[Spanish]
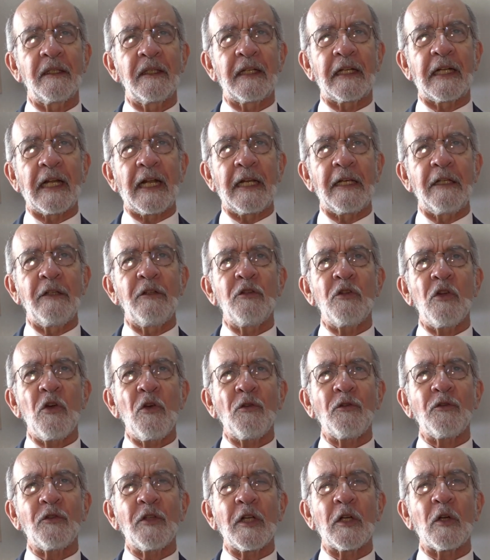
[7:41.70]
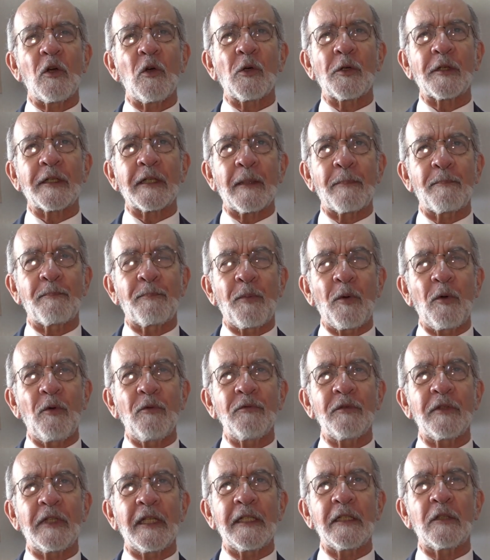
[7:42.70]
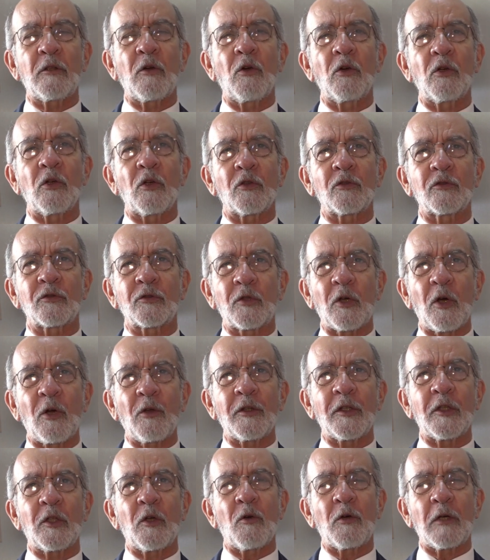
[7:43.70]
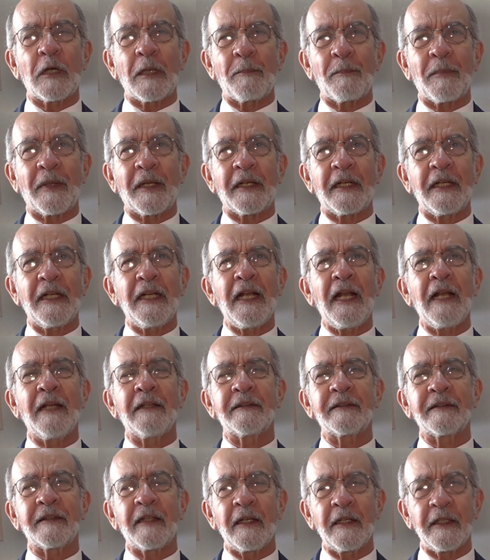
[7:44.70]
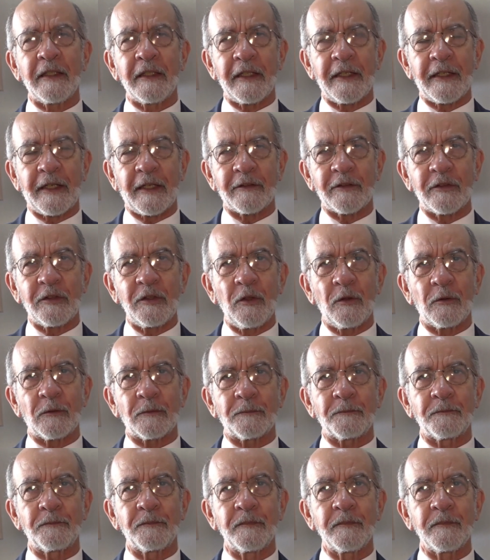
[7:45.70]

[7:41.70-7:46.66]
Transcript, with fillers: que no se corresponden con los códigos que maneja esa generación.